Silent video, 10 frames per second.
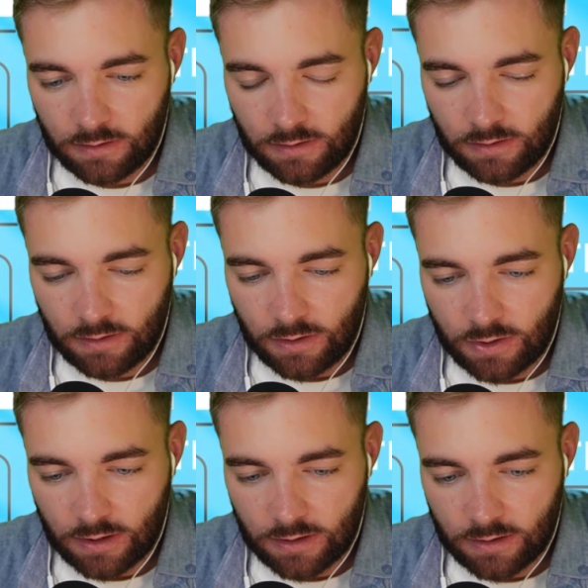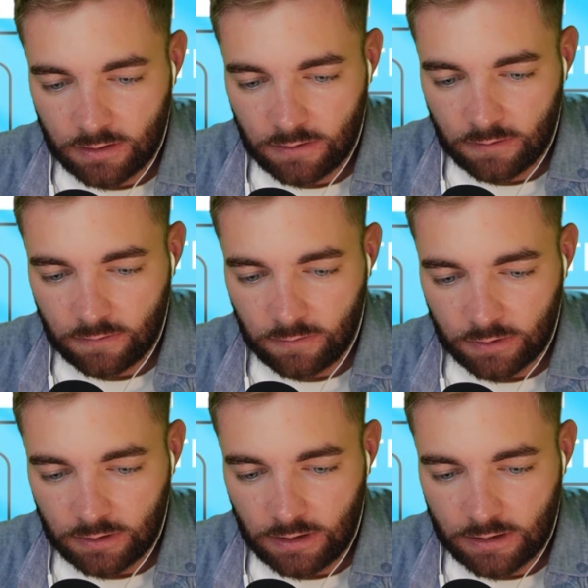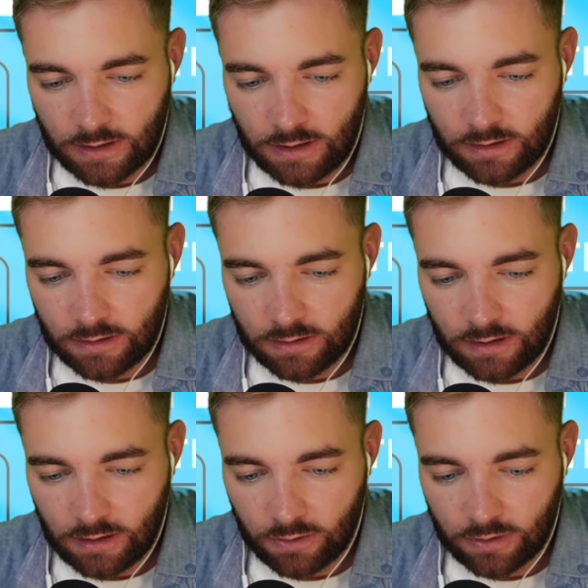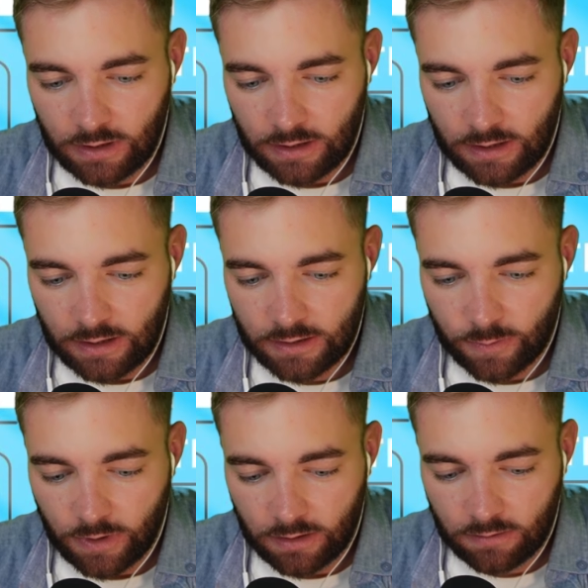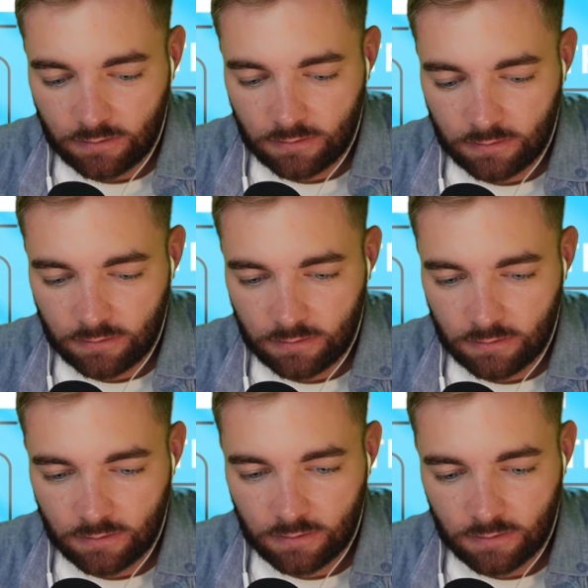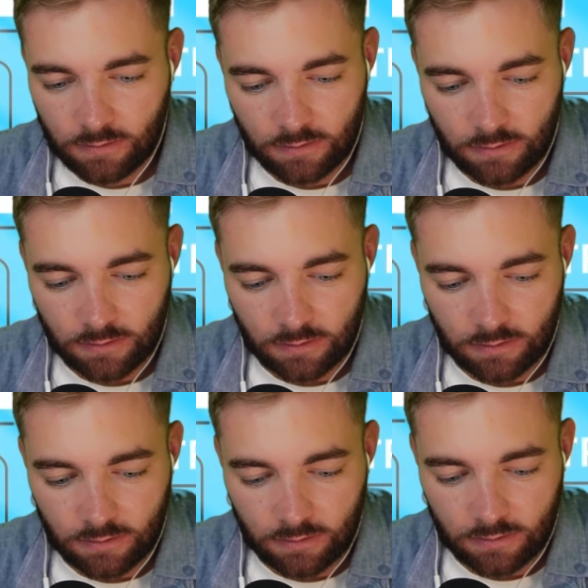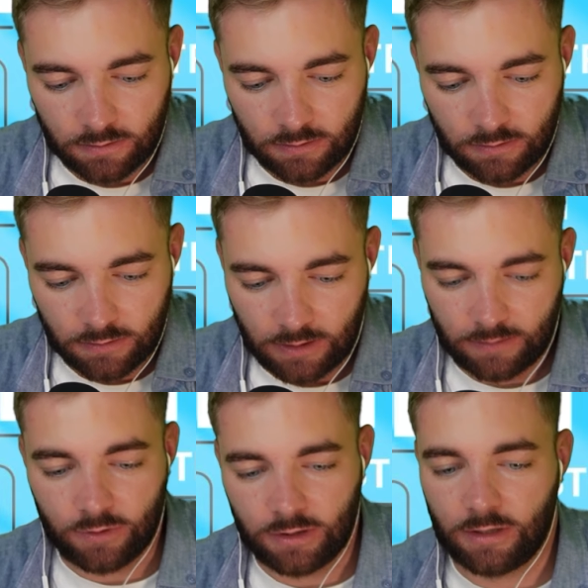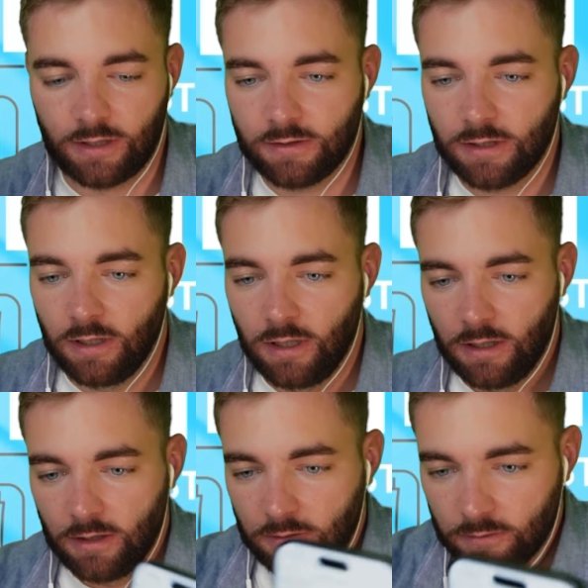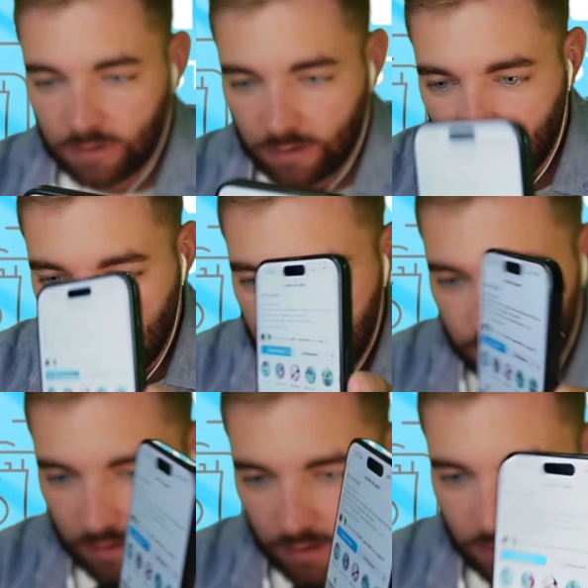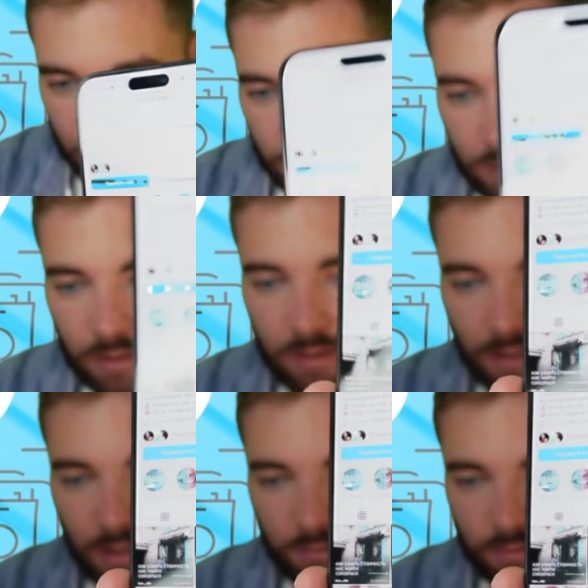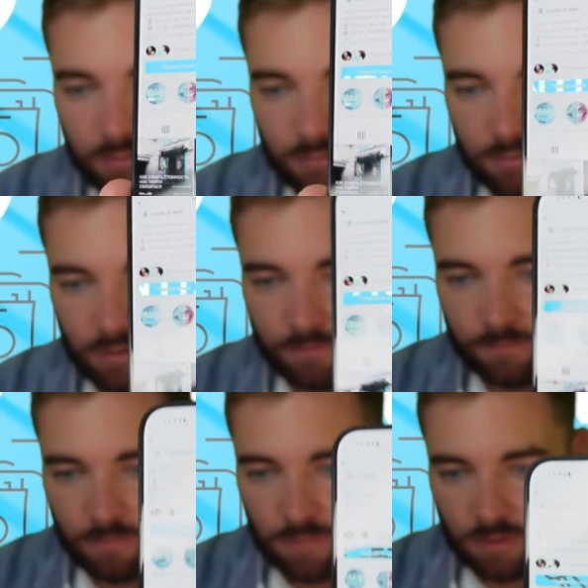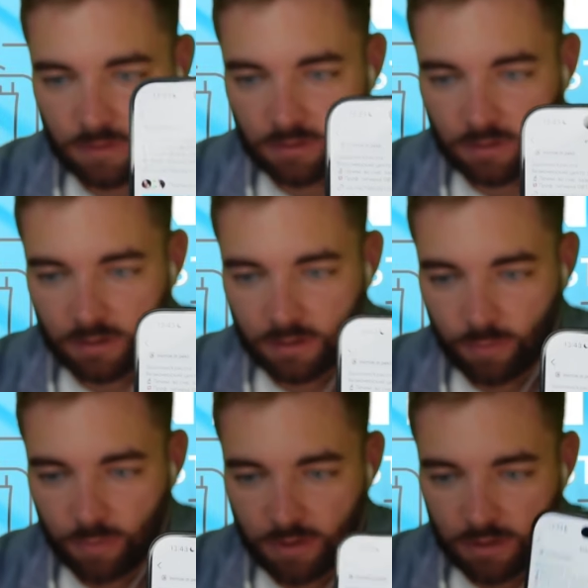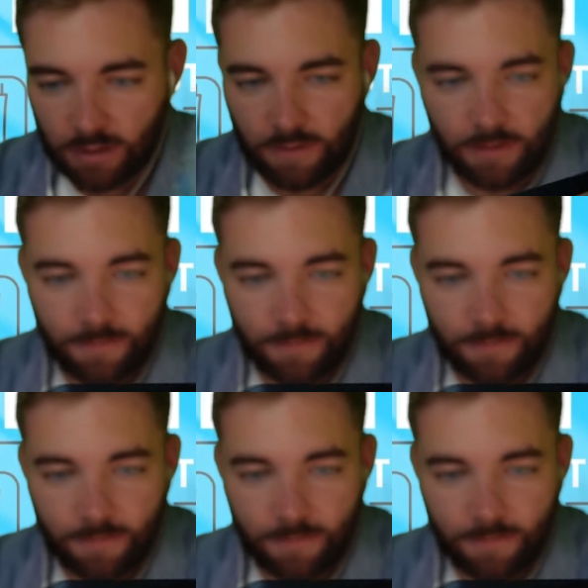сейчас вот есть клини- аккаунт клиники InSmile. Э, да, вот этот Reels. Вот так выглядит этот аккаунт, да. Надо, кстати, подписаться, наверное.